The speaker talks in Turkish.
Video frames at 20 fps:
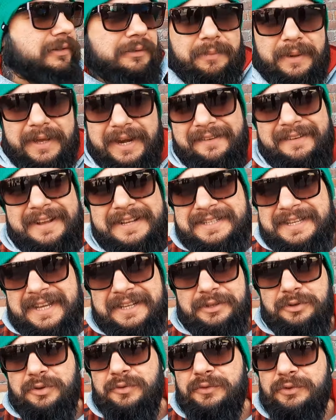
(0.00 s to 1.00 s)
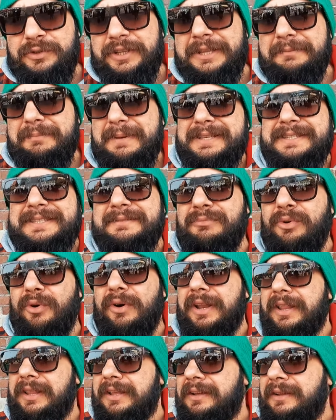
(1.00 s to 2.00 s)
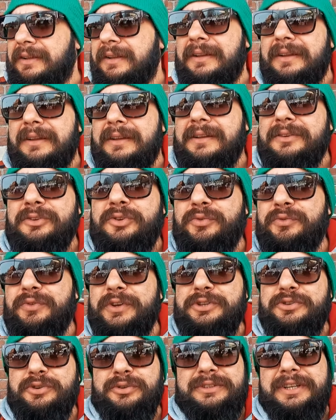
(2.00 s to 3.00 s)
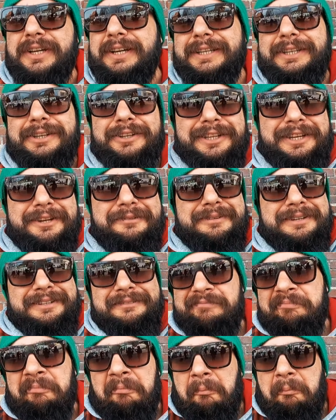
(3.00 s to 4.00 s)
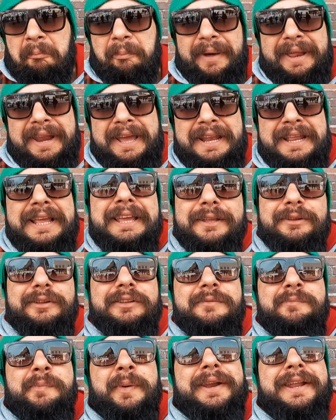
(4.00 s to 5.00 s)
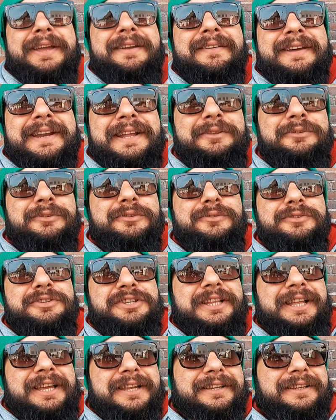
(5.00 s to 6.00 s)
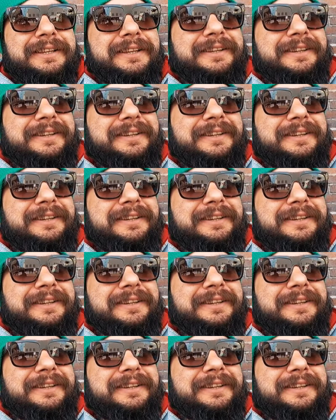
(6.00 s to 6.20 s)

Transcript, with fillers: E, parayı verseler de küfür de etmezdim bu arada. Küfre çok takılıyorlar ama parayla ilgili oğlum parayı veren düdüğü çalar.